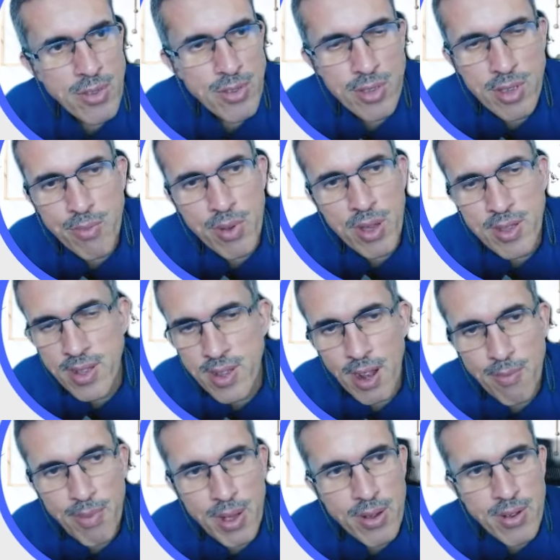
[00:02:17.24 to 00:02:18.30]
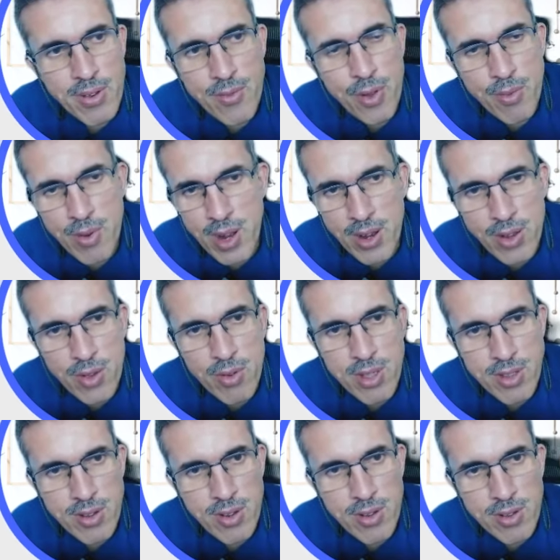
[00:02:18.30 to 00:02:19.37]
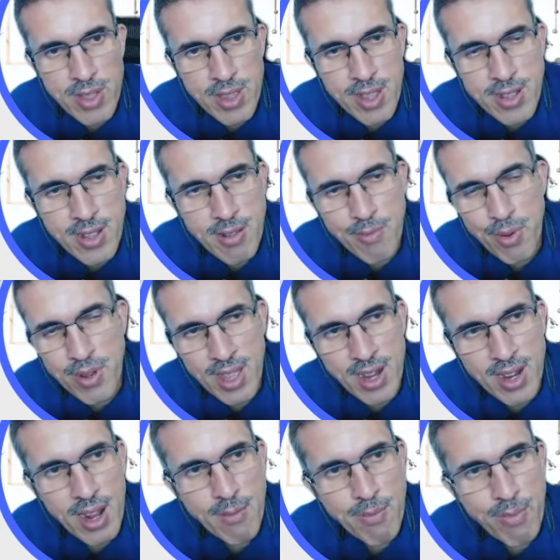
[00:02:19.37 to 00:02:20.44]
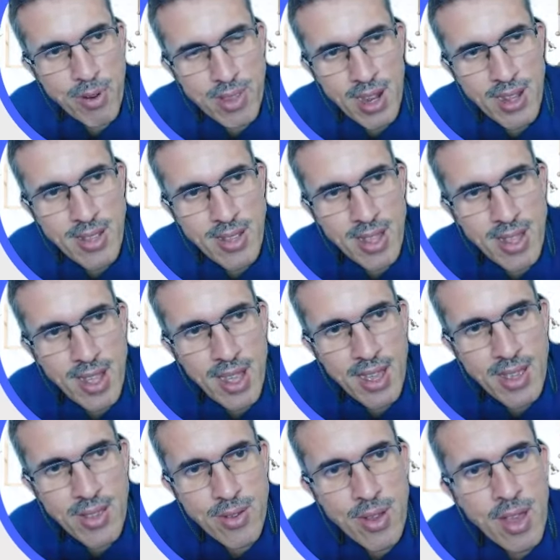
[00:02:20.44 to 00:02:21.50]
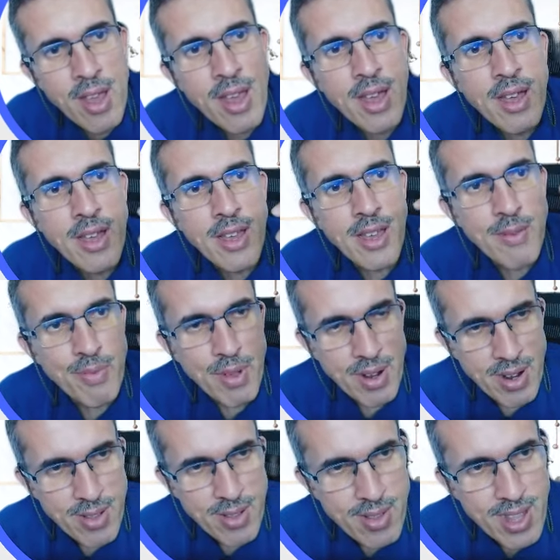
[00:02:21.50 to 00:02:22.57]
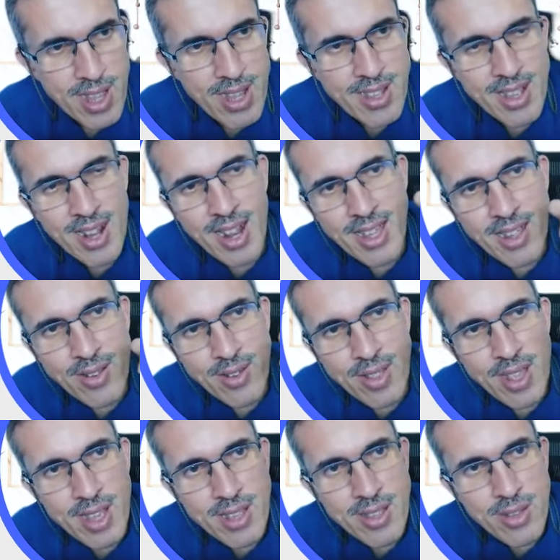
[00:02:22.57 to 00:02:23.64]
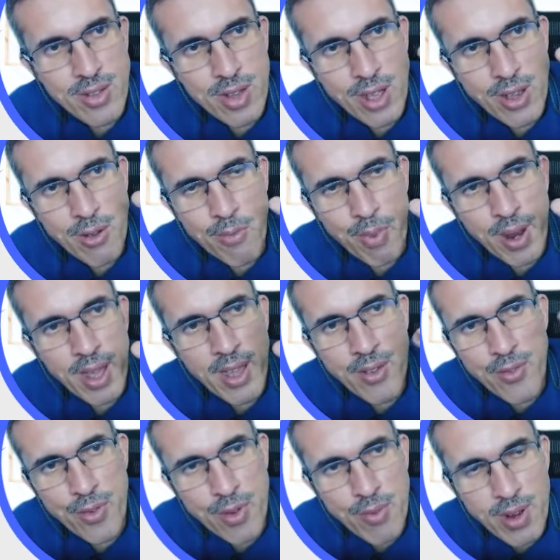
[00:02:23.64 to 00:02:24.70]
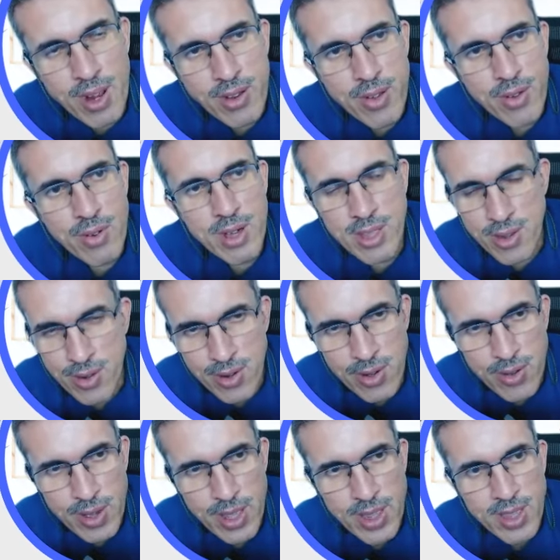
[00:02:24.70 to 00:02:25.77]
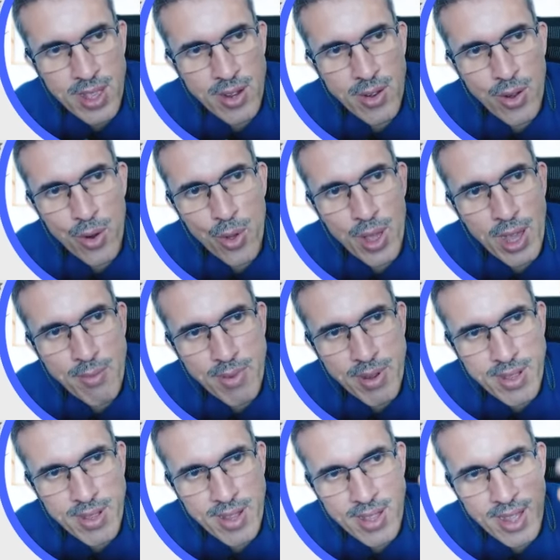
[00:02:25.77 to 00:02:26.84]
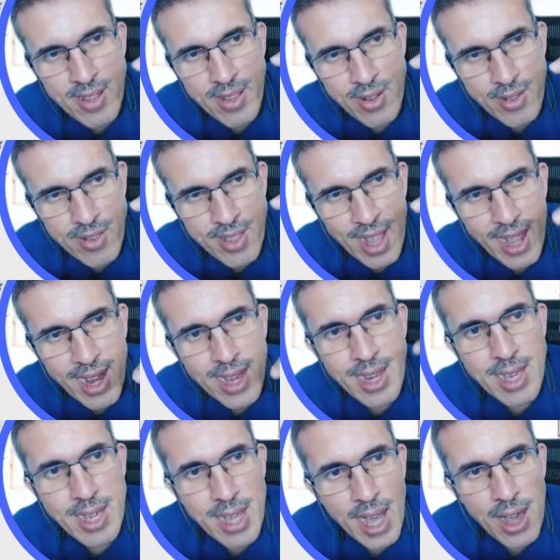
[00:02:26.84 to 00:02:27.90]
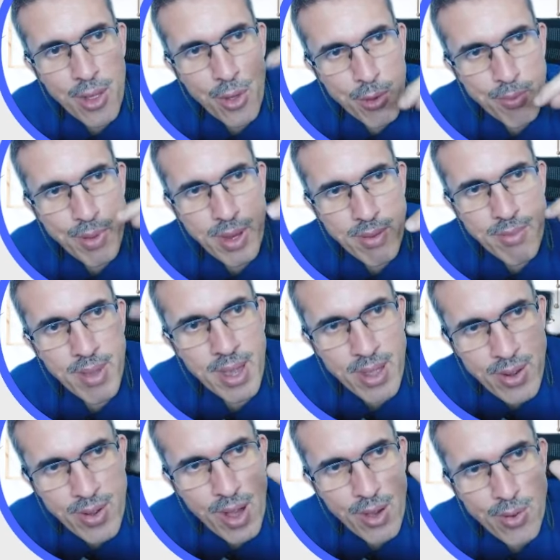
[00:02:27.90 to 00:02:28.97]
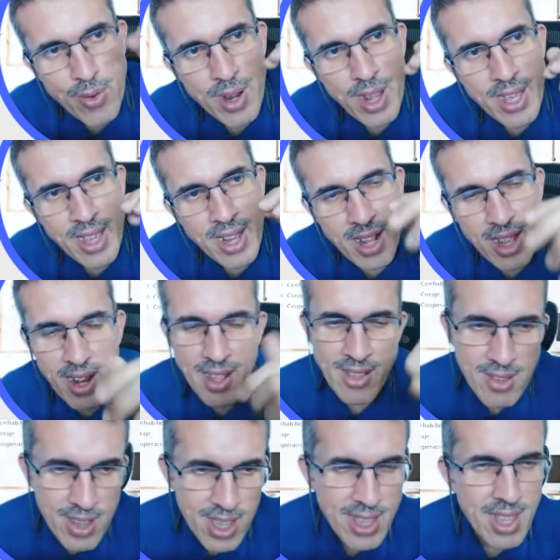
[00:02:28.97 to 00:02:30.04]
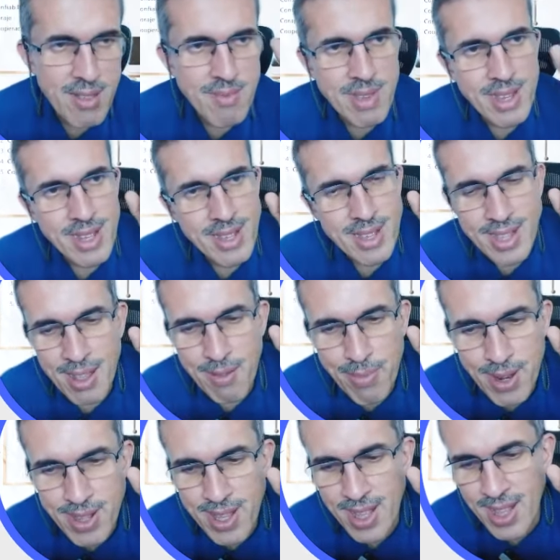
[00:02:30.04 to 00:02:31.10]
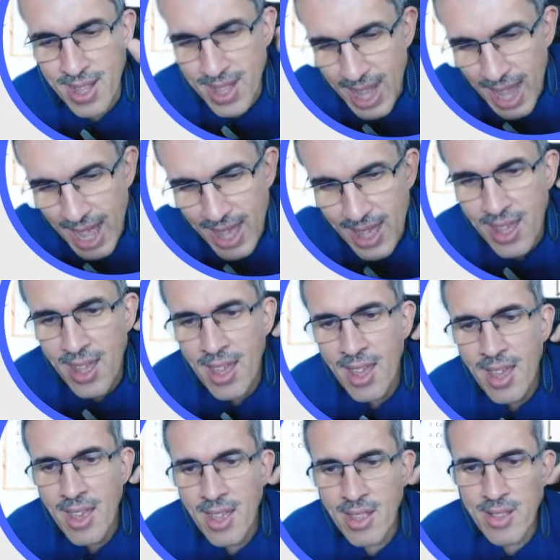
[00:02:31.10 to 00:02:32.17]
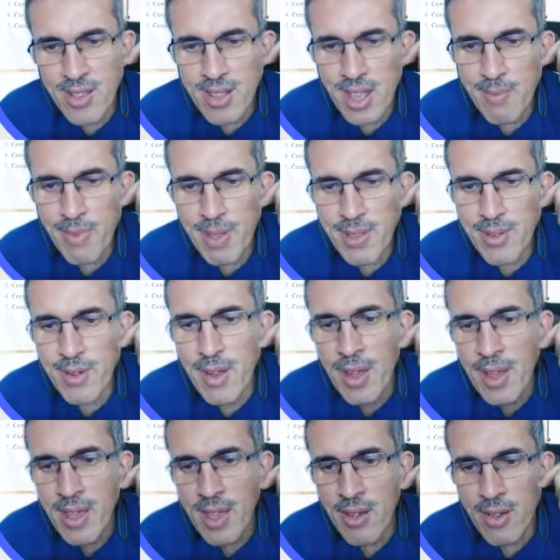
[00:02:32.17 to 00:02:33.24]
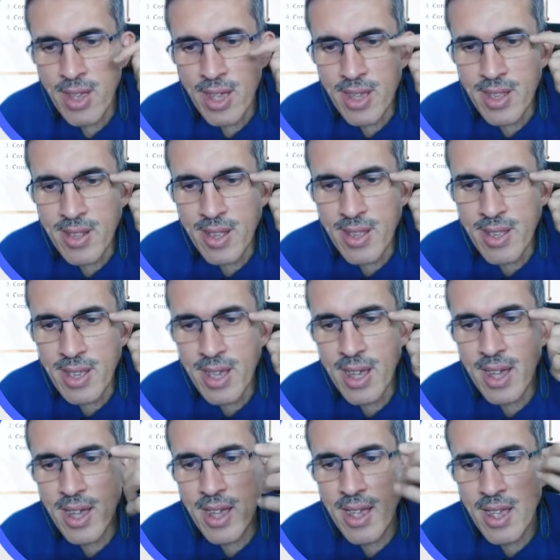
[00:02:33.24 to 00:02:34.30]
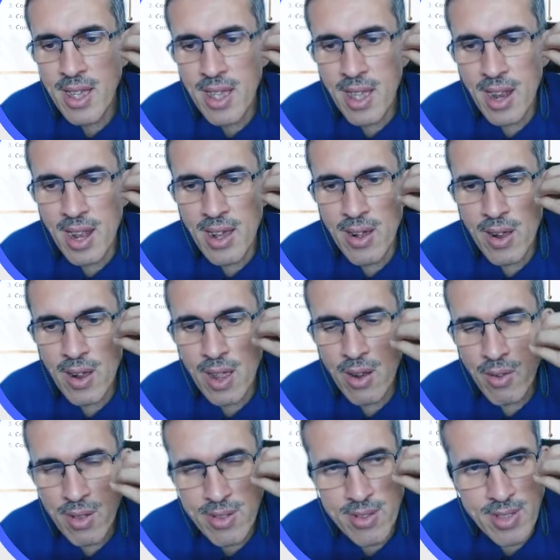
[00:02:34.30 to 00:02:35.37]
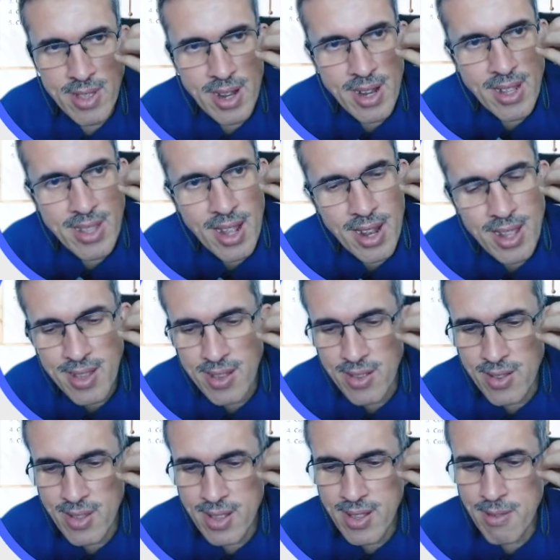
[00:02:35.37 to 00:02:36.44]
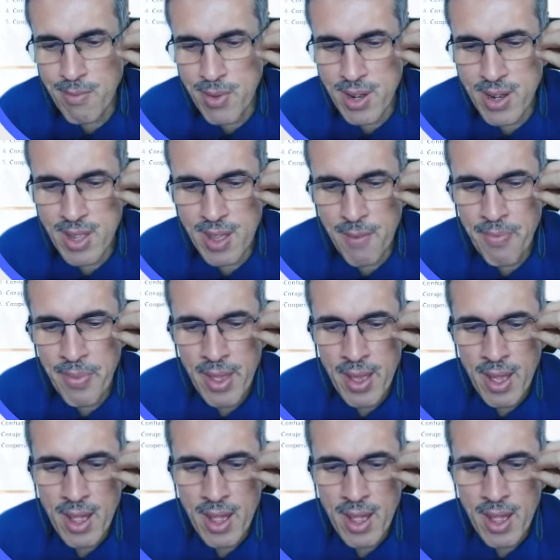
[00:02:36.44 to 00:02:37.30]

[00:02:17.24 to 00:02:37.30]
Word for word: yo sí puedo hacer el pago en un formulario 490 sin importar que el portal esté caído. Y pues resulta que es que la DIAN hoy día es toda compleja y un formulario 490 no lo deja presentar, sino está ligado primero a una declaración que también esté presentada. Entonces, ¿qué pasó? que aunque aquí se diga que, la, que lo exoneran es de la sanción de extemporaneidad,